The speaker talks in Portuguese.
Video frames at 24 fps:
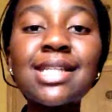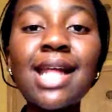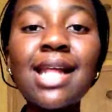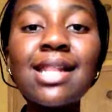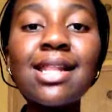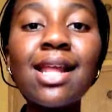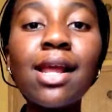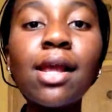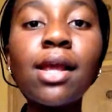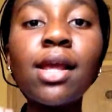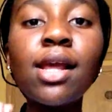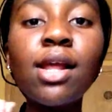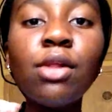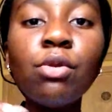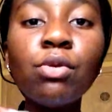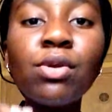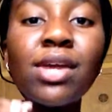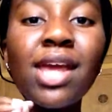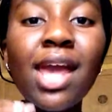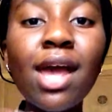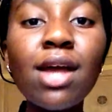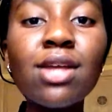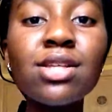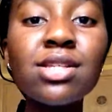está naquilo
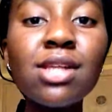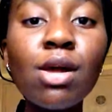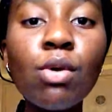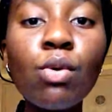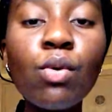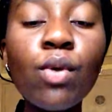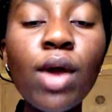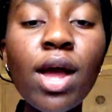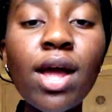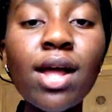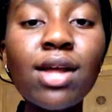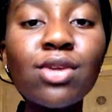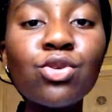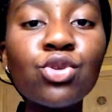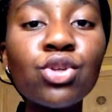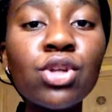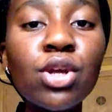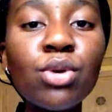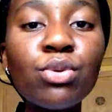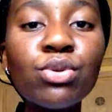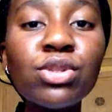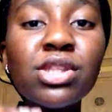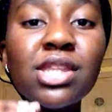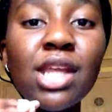que é, são,
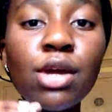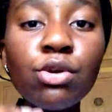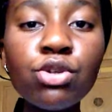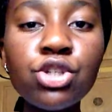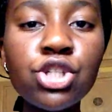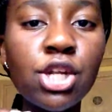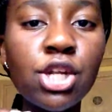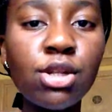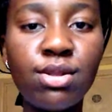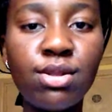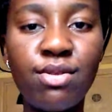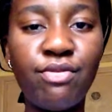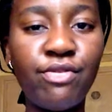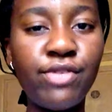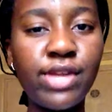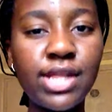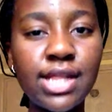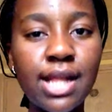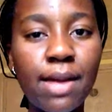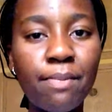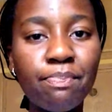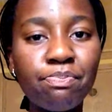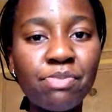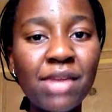é o teu estilo de
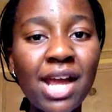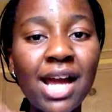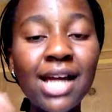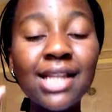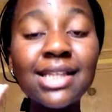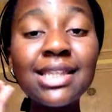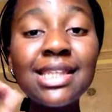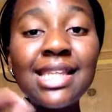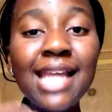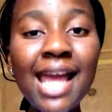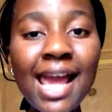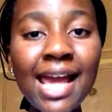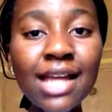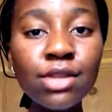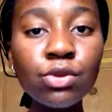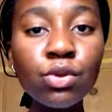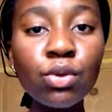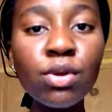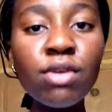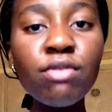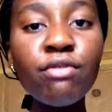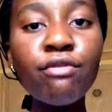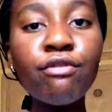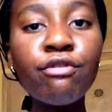vida,
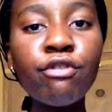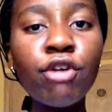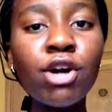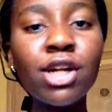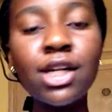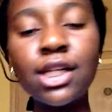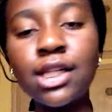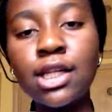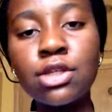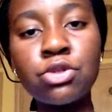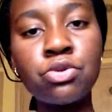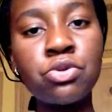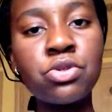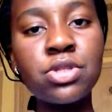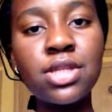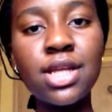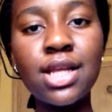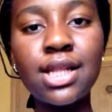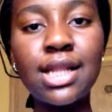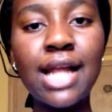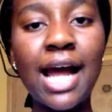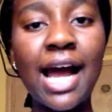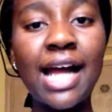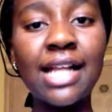dentro e fora da
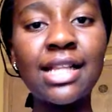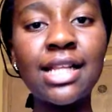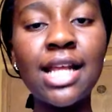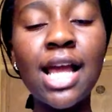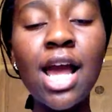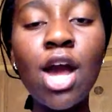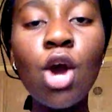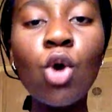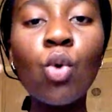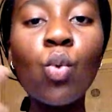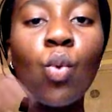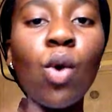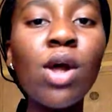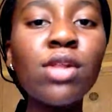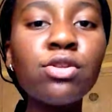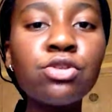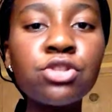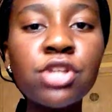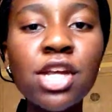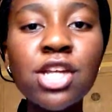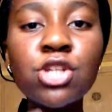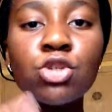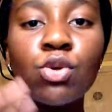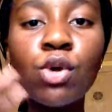sociedade.
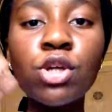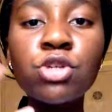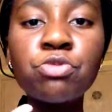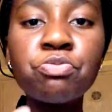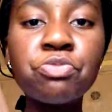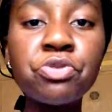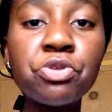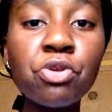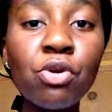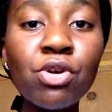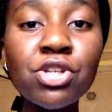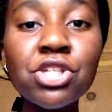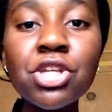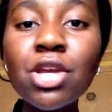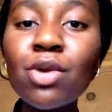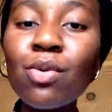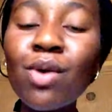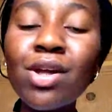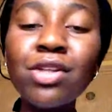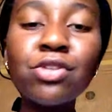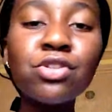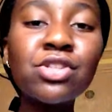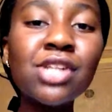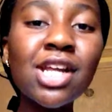Quando estás com as pessoas e
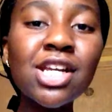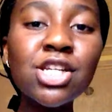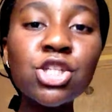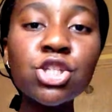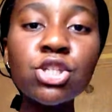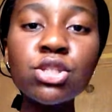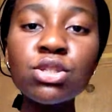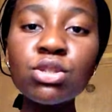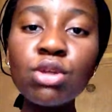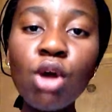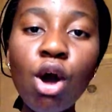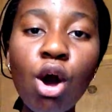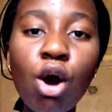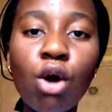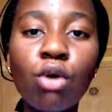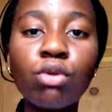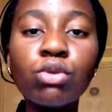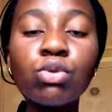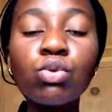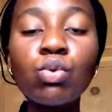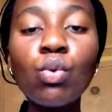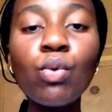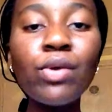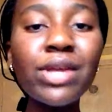quando estás
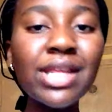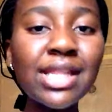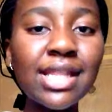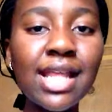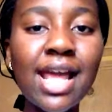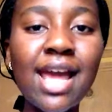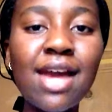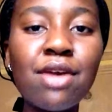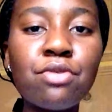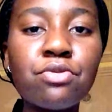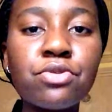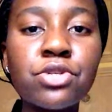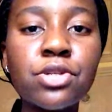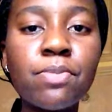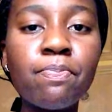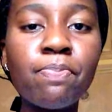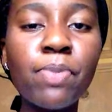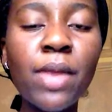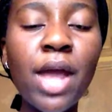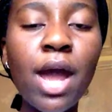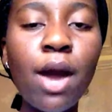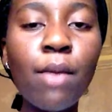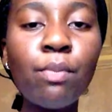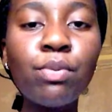só, tu e Deus.
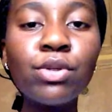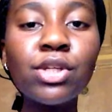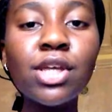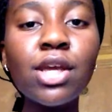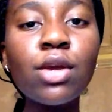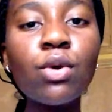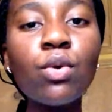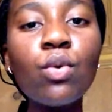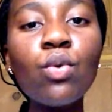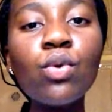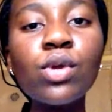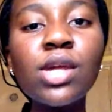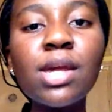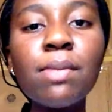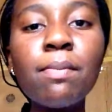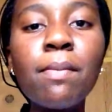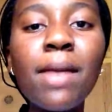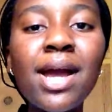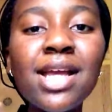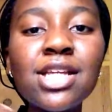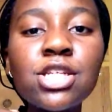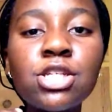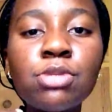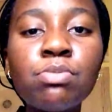Porque o que
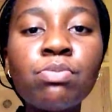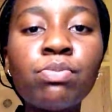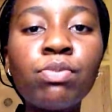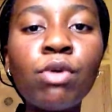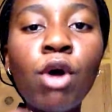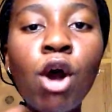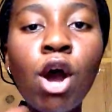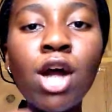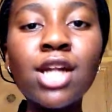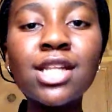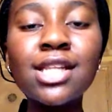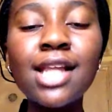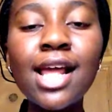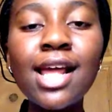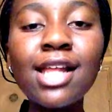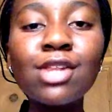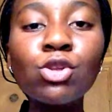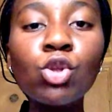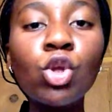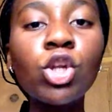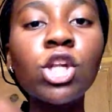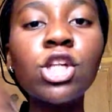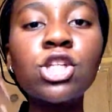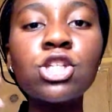mais importa é
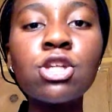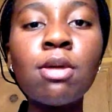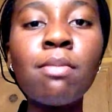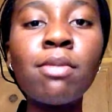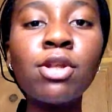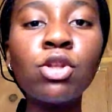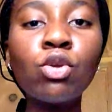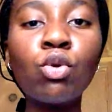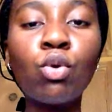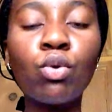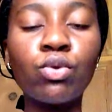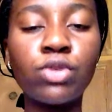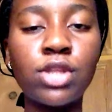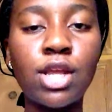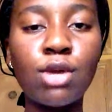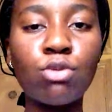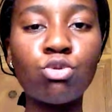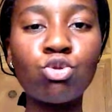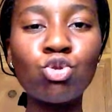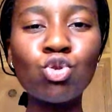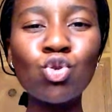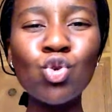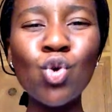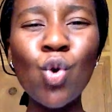o teu relacionamento com
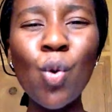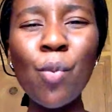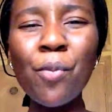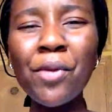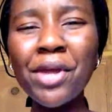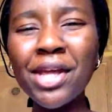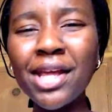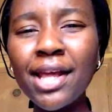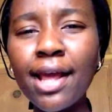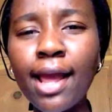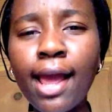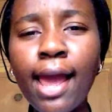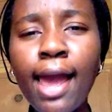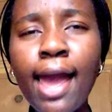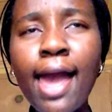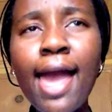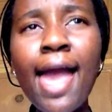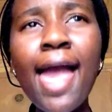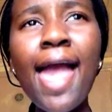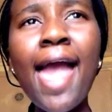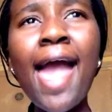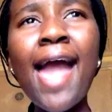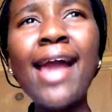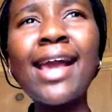Deus. Como é que
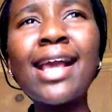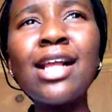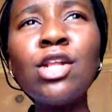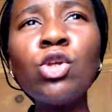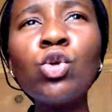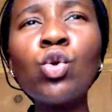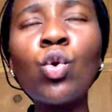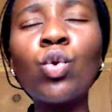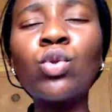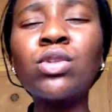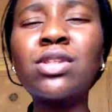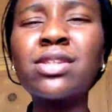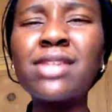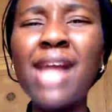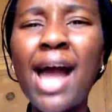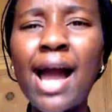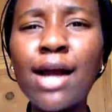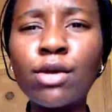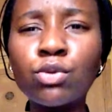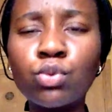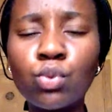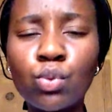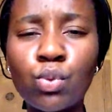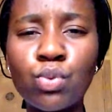é aquele
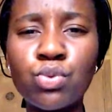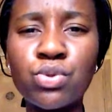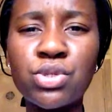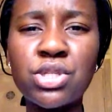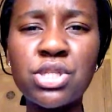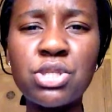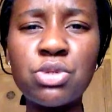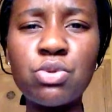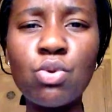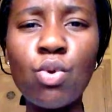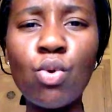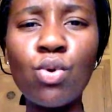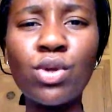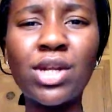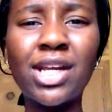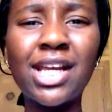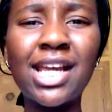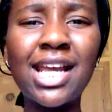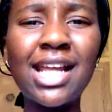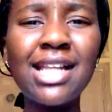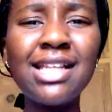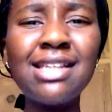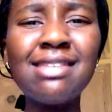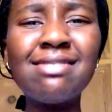contato com o Senhor,
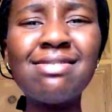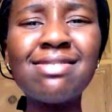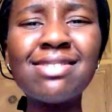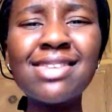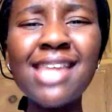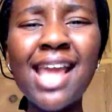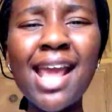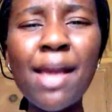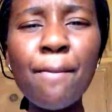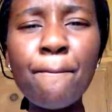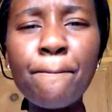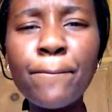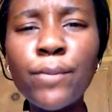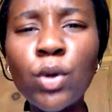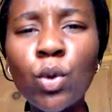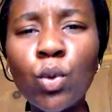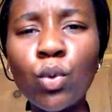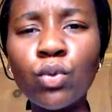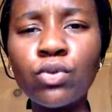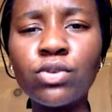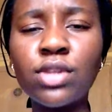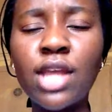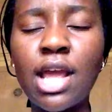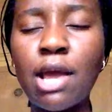aquele tempo
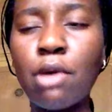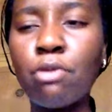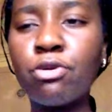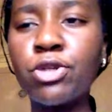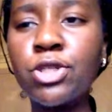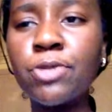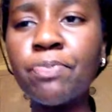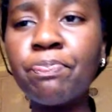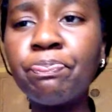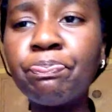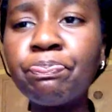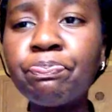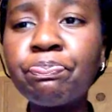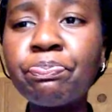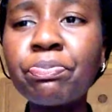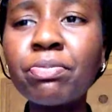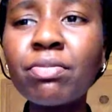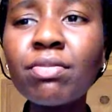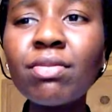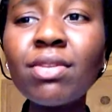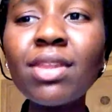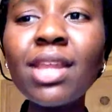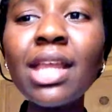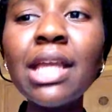com Deus.
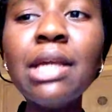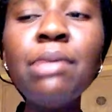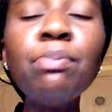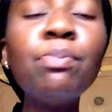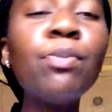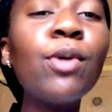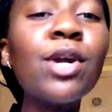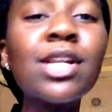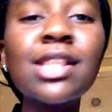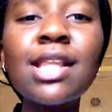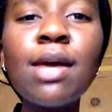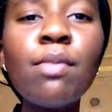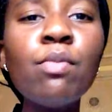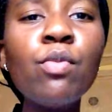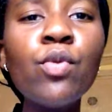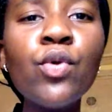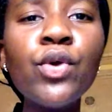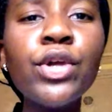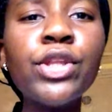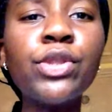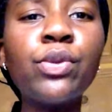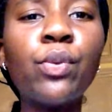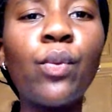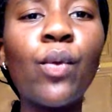Importa
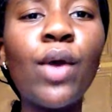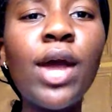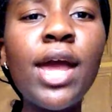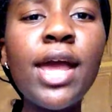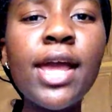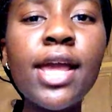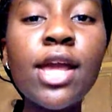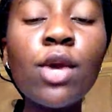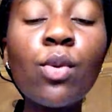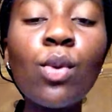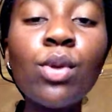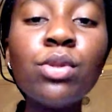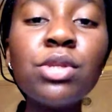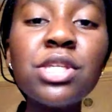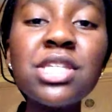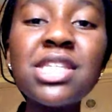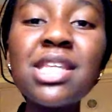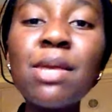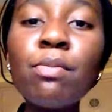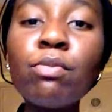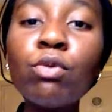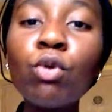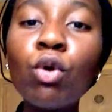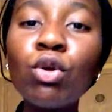muito. E quando
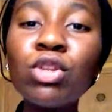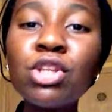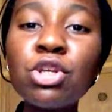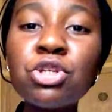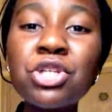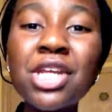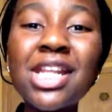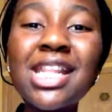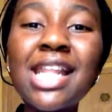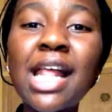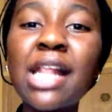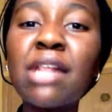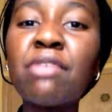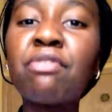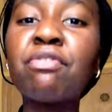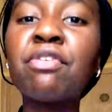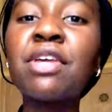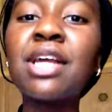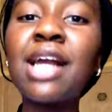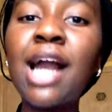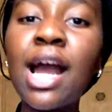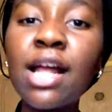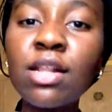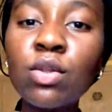esse tempo com Deus é
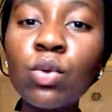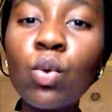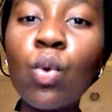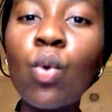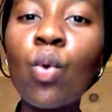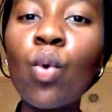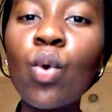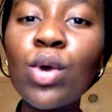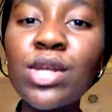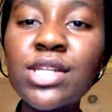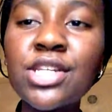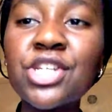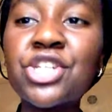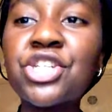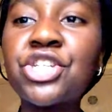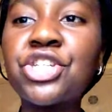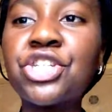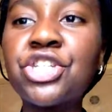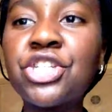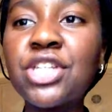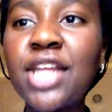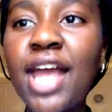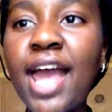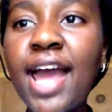danificado com coisas
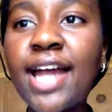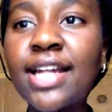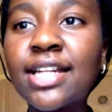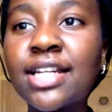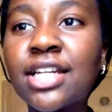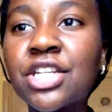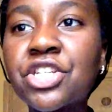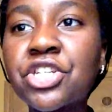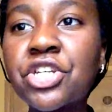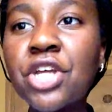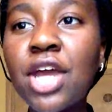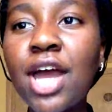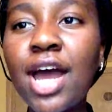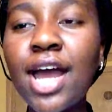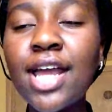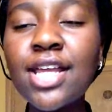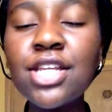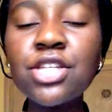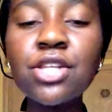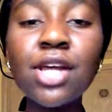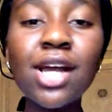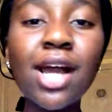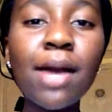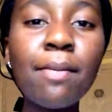externas,
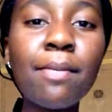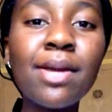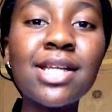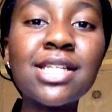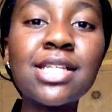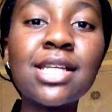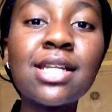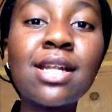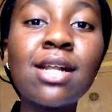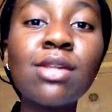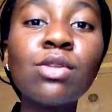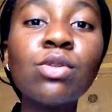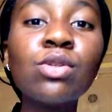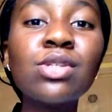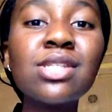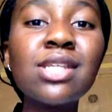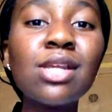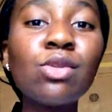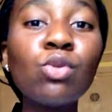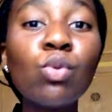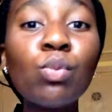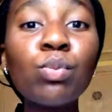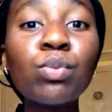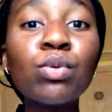isso acaba gerando
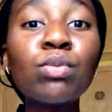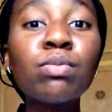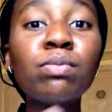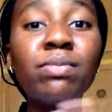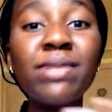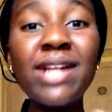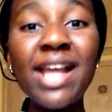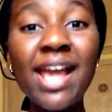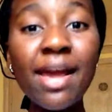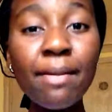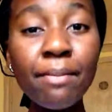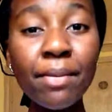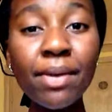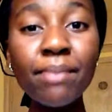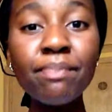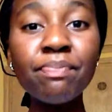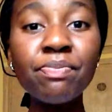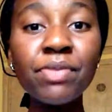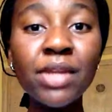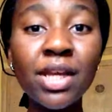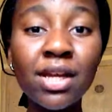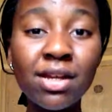sendo um problema,